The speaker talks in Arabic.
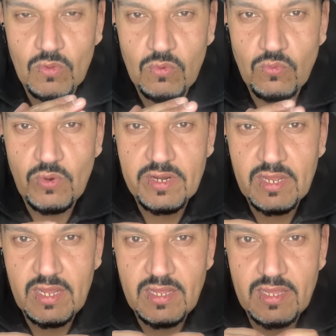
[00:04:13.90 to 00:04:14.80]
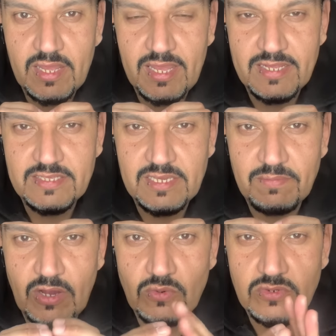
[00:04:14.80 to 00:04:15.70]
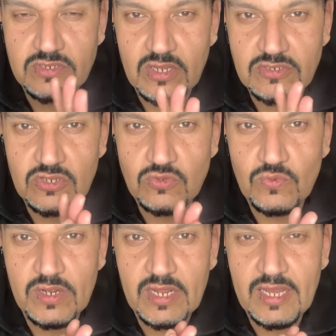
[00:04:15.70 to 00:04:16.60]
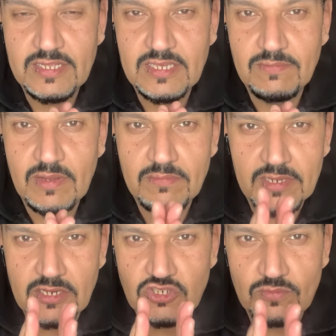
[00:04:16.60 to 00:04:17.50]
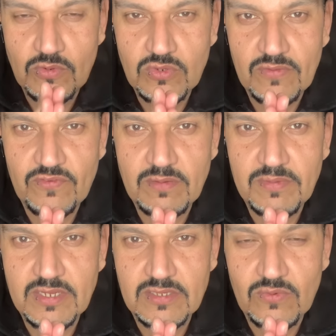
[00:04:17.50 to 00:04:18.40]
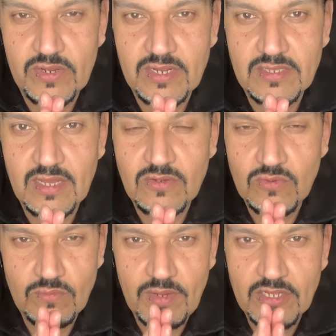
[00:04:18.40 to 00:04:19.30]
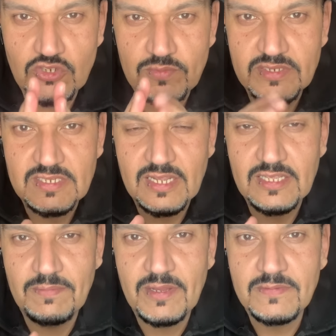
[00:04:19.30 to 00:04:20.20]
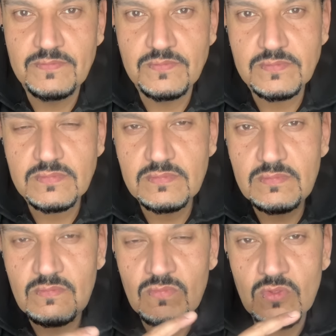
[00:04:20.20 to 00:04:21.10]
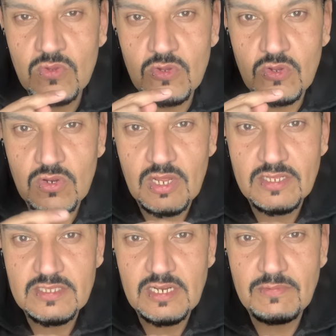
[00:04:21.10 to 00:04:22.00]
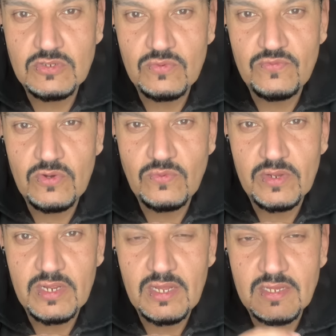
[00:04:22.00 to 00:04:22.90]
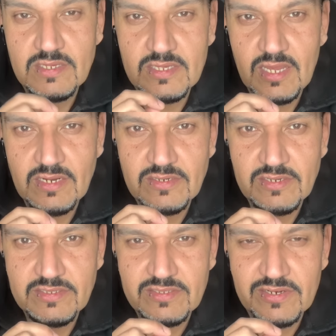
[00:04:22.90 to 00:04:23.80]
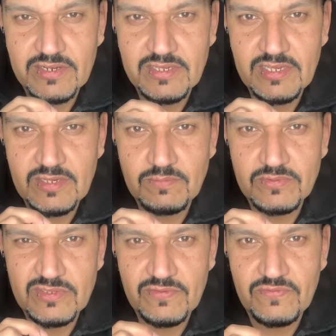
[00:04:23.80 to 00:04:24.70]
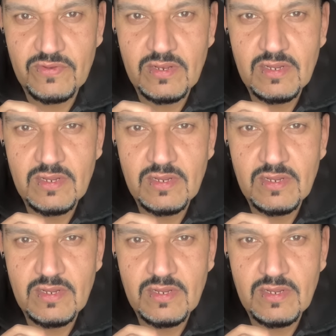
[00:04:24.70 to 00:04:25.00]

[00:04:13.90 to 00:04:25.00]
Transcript: ورقه قديمه او قصاصه ورق قديمه ما كانتش موجوده في البيت الورق ده ما حدش بيستخدمها الخط اللي مكتوب فوق الورقه كان خط ركيك الطفل